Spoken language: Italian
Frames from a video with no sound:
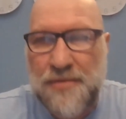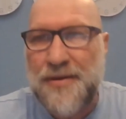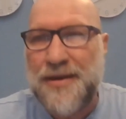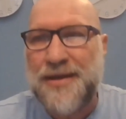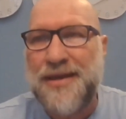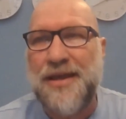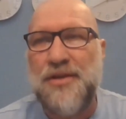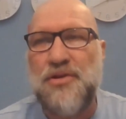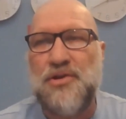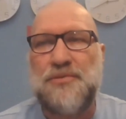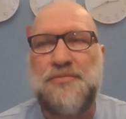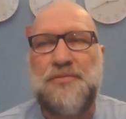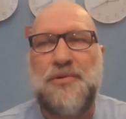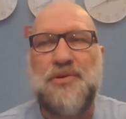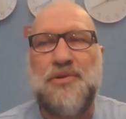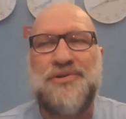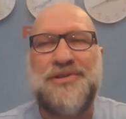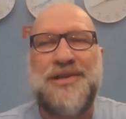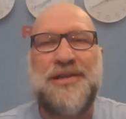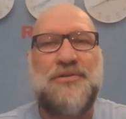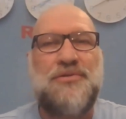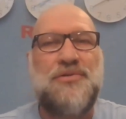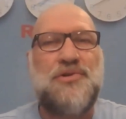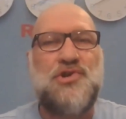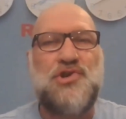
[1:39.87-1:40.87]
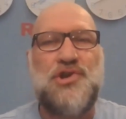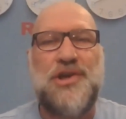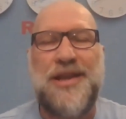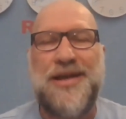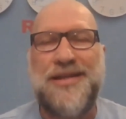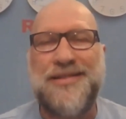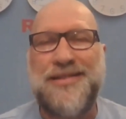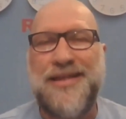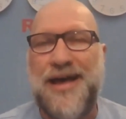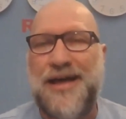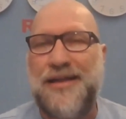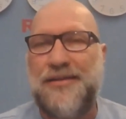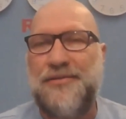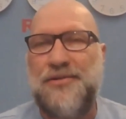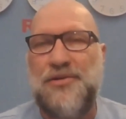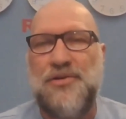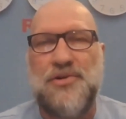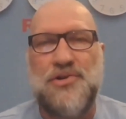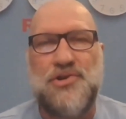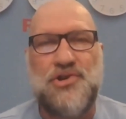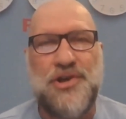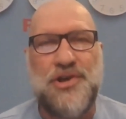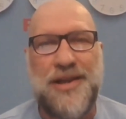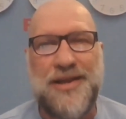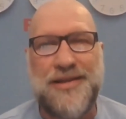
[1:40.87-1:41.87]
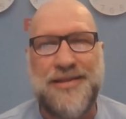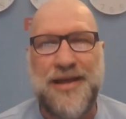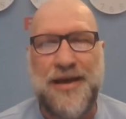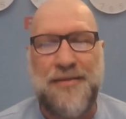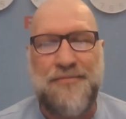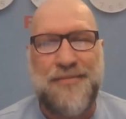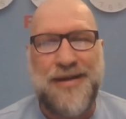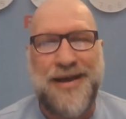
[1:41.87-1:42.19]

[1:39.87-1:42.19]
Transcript: perché lo Spirito Santo ce la dà, Dio ce la dà,